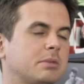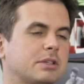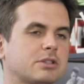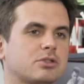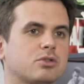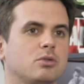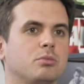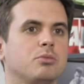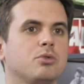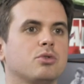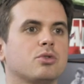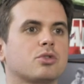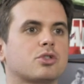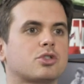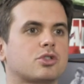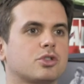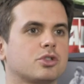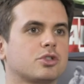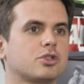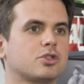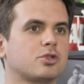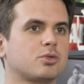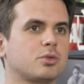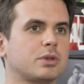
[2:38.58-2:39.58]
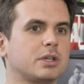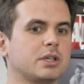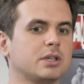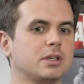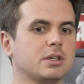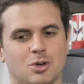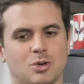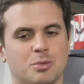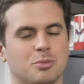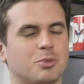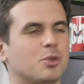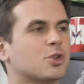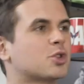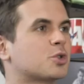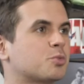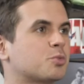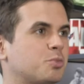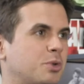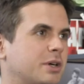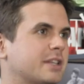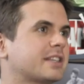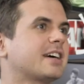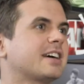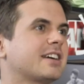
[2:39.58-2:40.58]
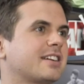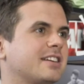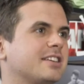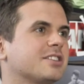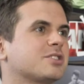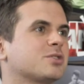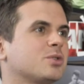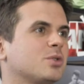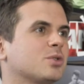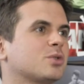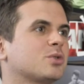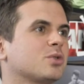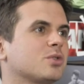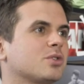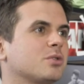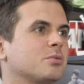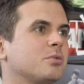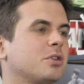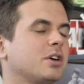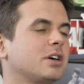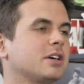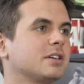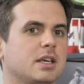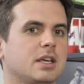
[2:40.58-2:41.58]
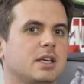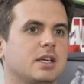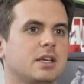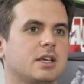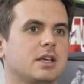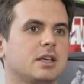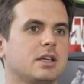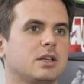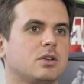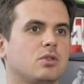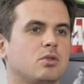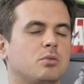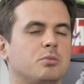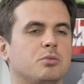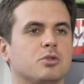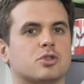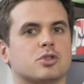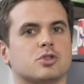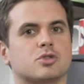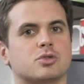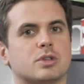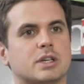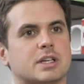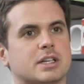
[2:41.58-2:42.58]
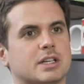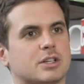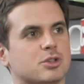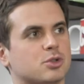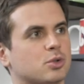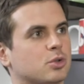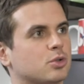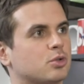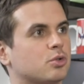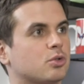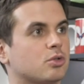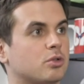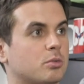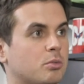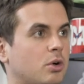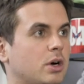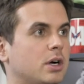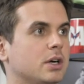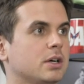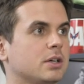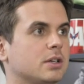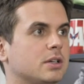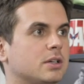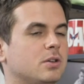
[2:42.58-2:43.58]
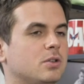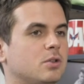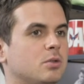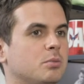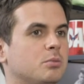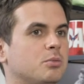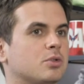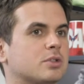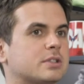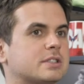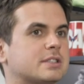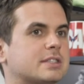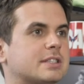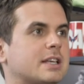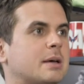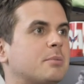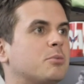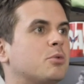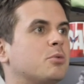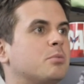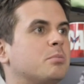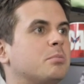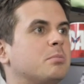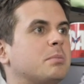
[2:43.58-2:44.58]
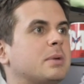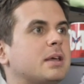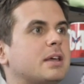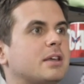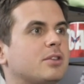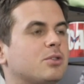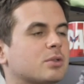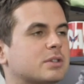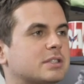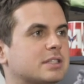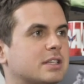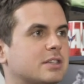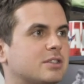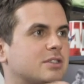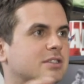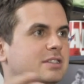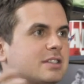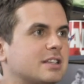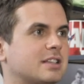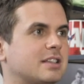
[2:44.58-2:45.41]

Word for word: parce que le mieux je suis, le mieux je peux être avec les gens autour de moi. Et le mieux je suis avec les gens autour de moi, le mieux ça me met. Donc c'est